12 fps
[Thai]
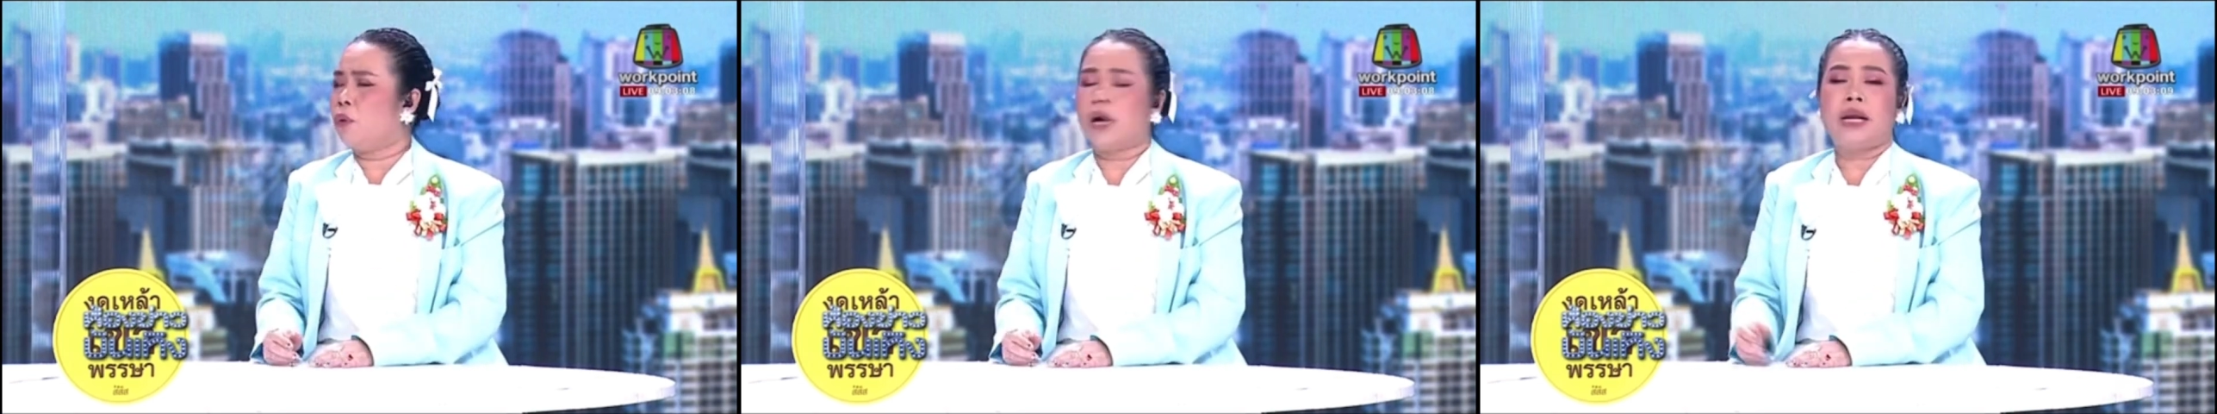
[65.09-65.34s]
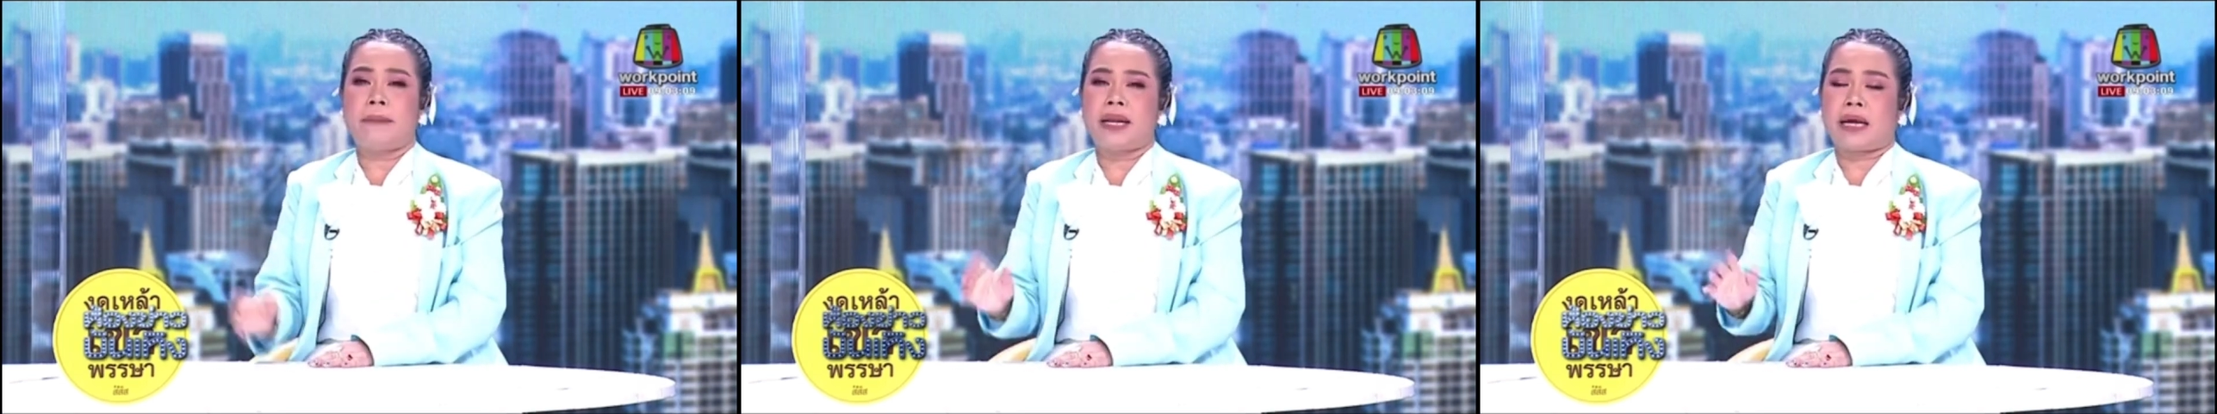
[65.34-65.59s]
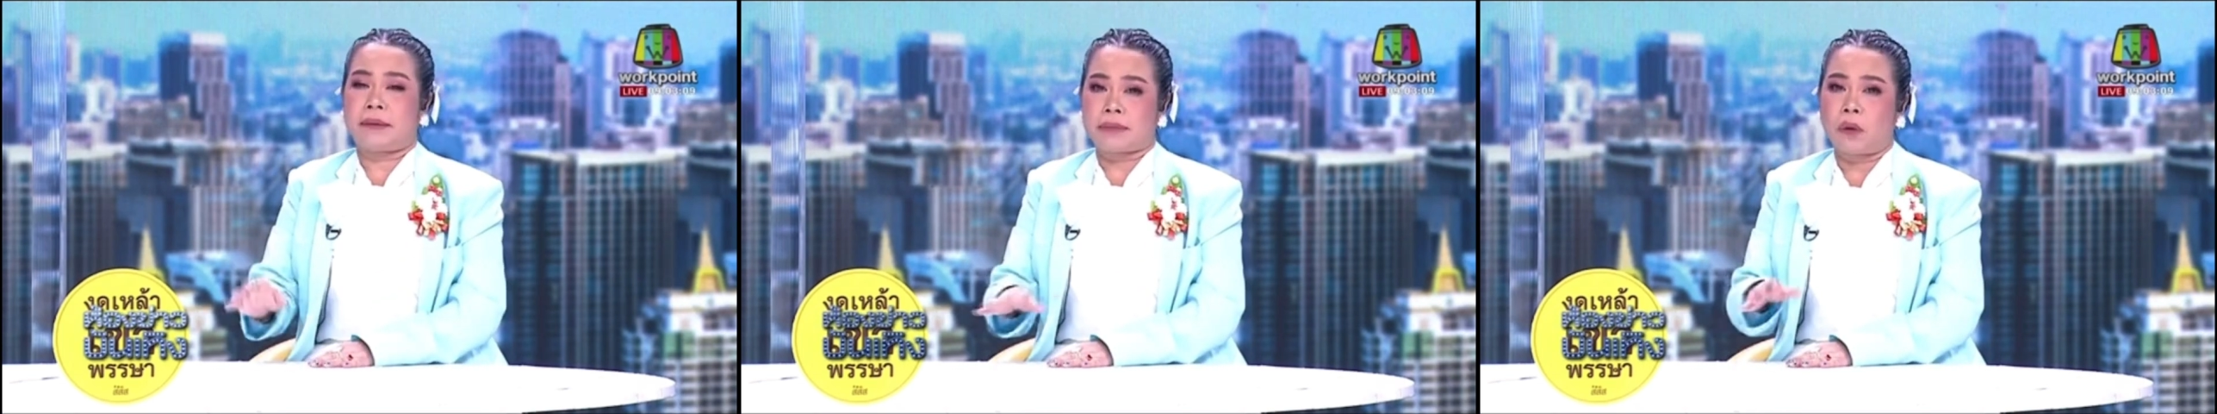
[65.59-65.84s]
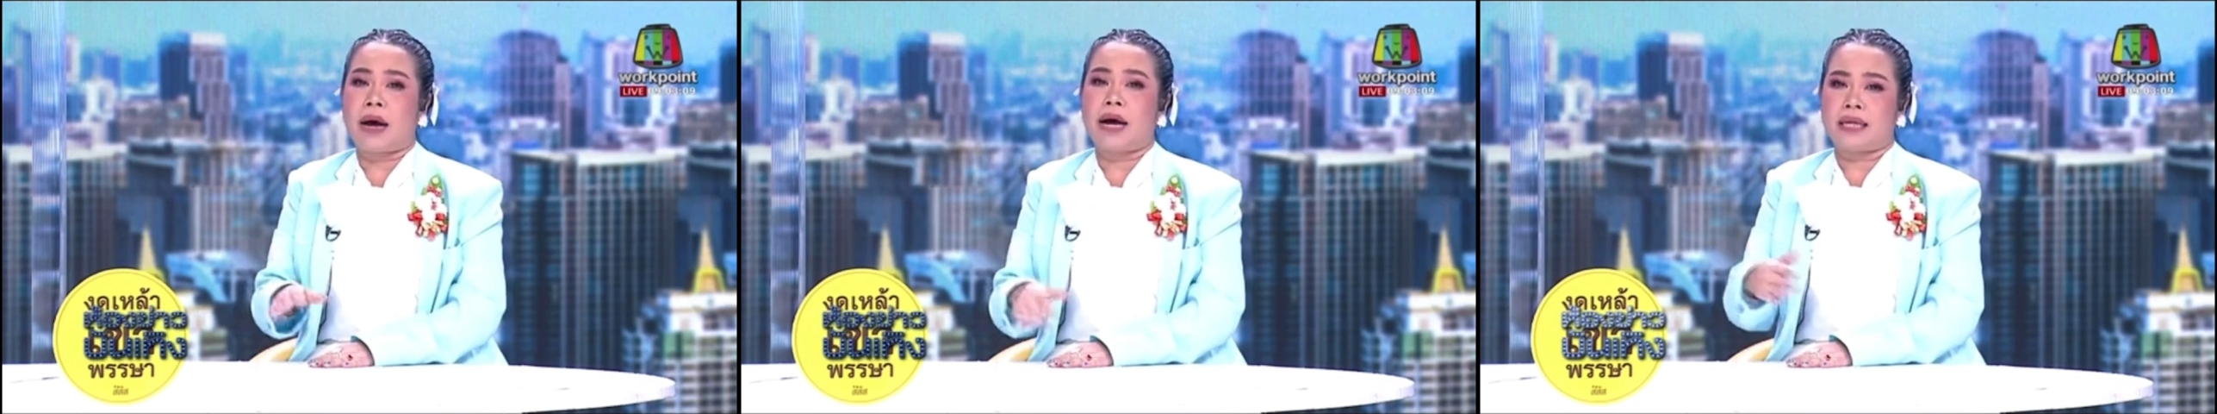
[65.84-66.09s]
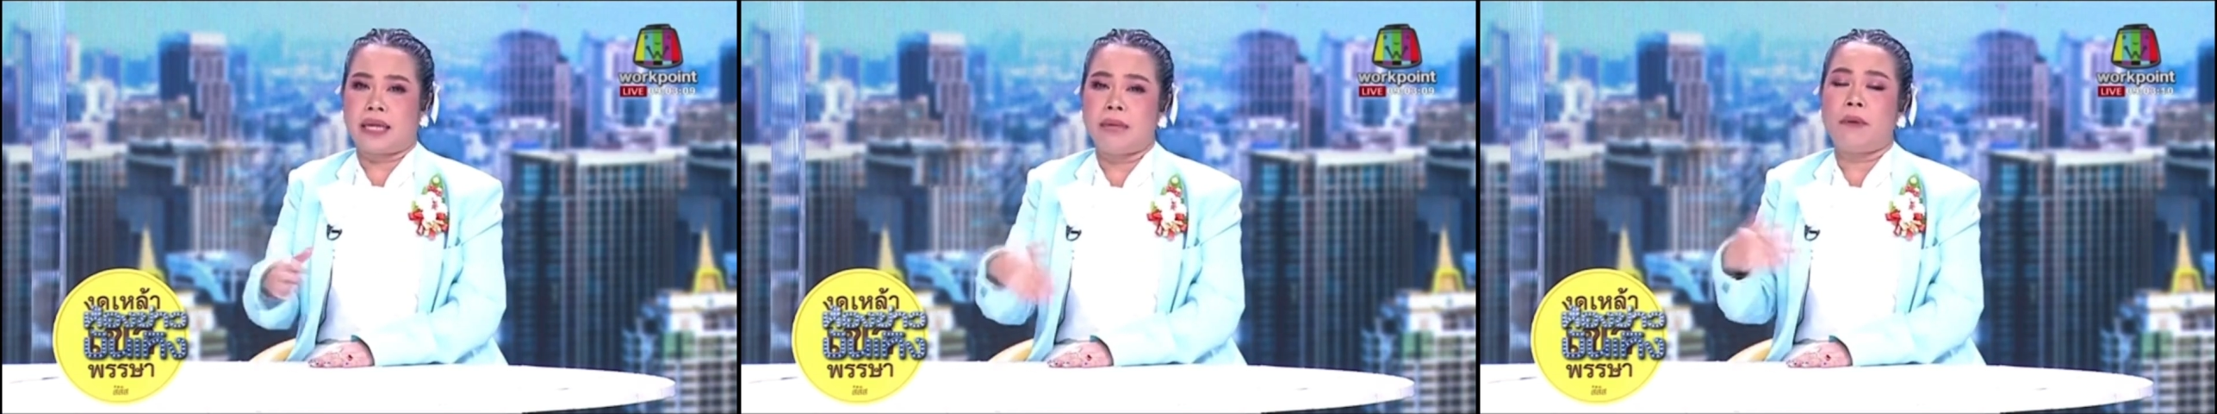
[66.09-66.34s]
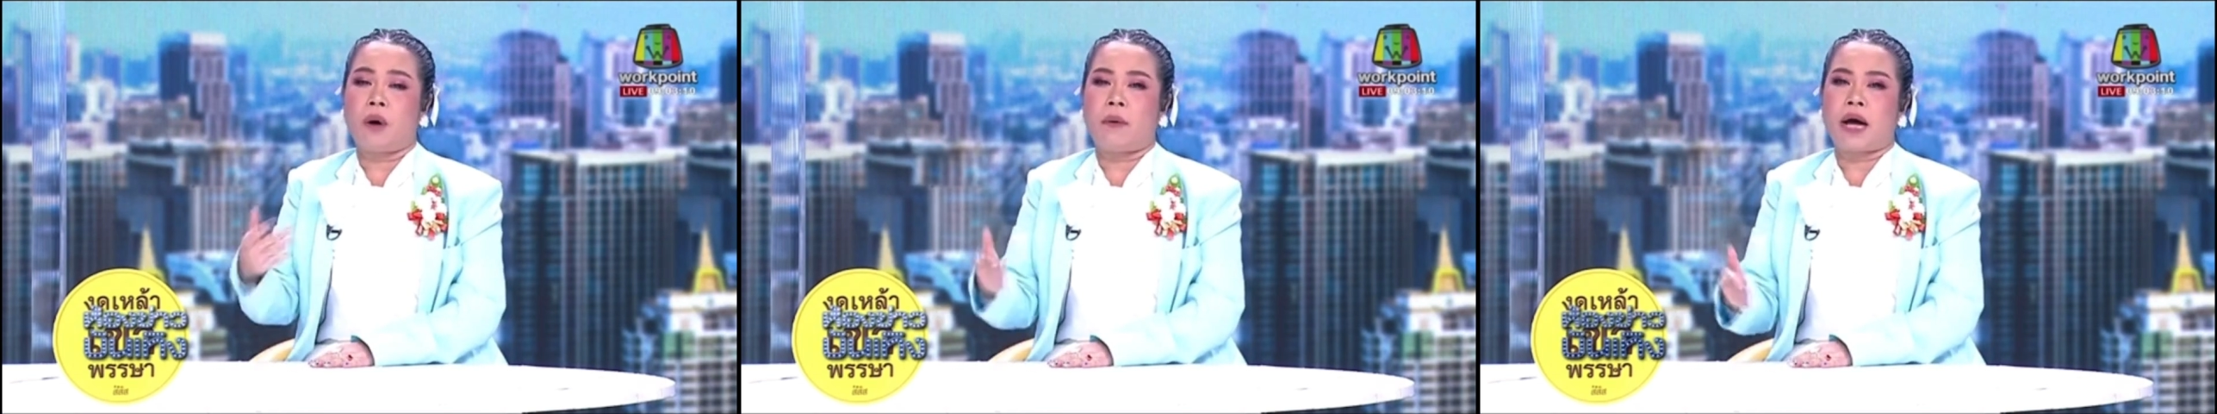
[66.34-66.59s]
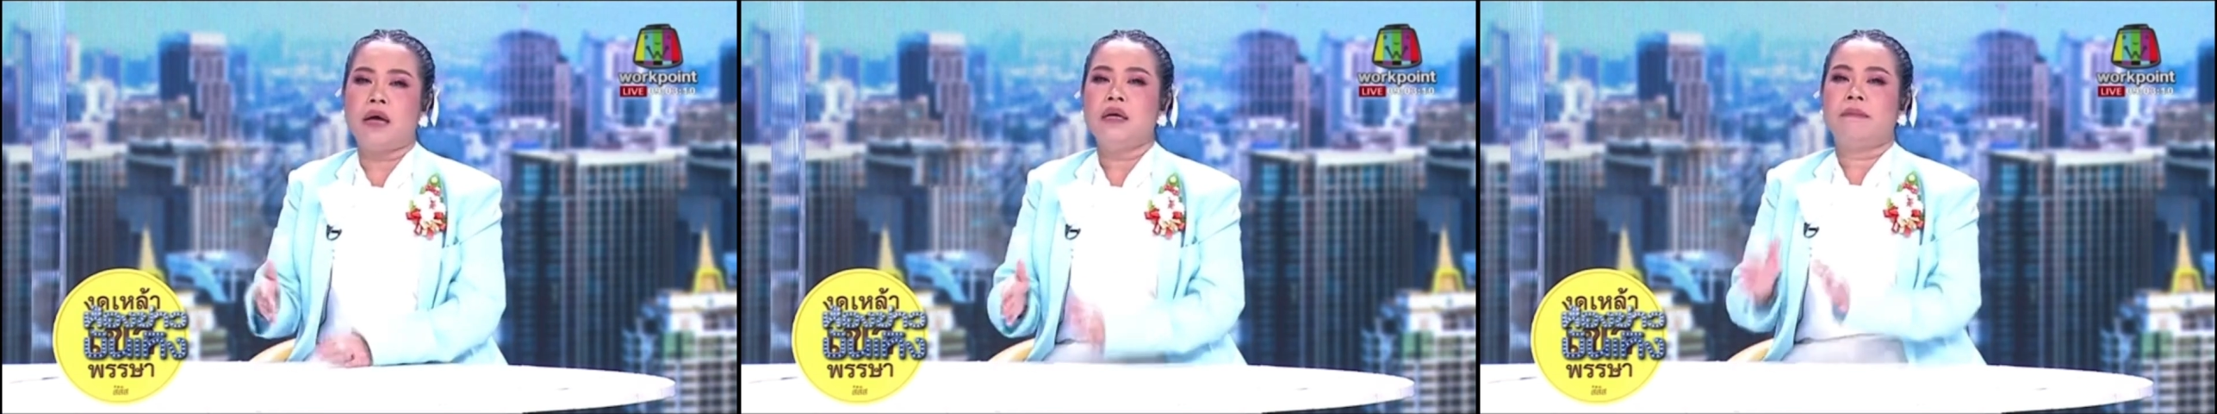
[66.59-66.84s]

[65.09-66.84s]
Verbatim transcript: กูก็เลยไม่ได้กลับแต่ว่าอย่างที่บอกว่า